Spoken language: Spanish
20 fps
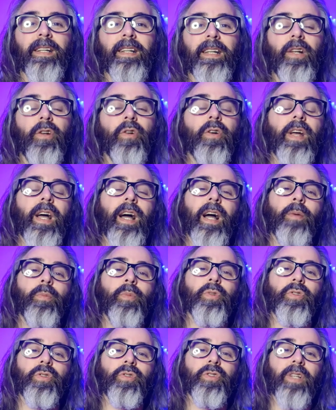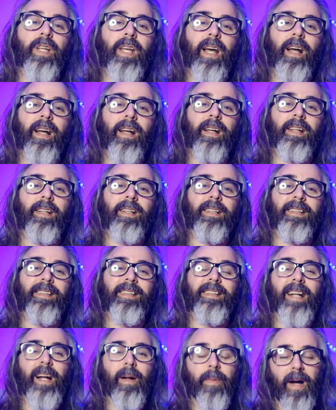y lo que hagamos sea
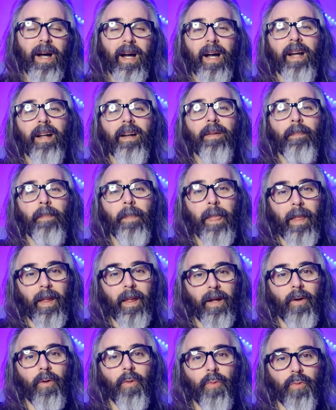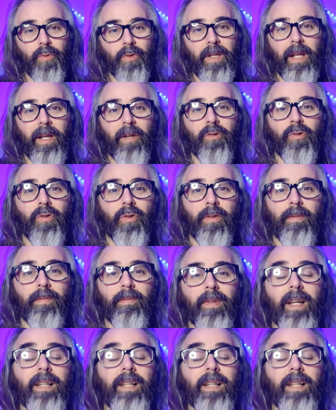trabajar un texto.